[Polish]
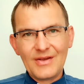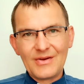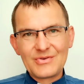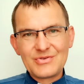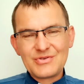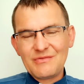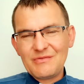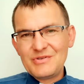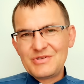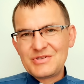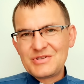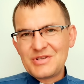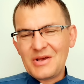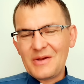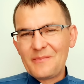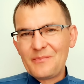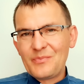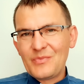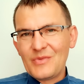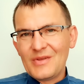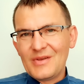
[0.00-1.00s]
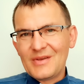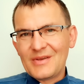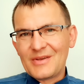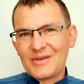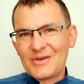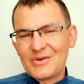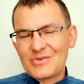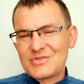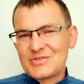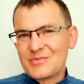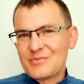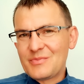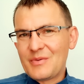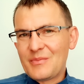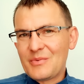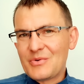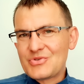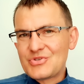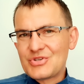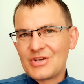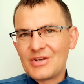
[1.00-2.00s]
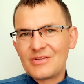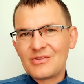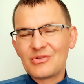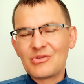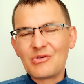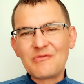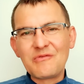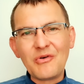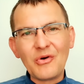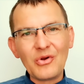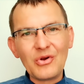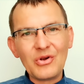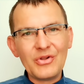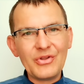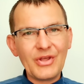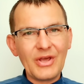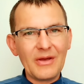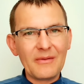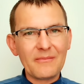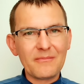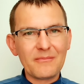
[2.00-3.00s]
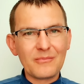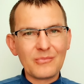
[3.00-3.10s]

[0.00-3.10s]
Oczywiście y, on sobie może dowolnie,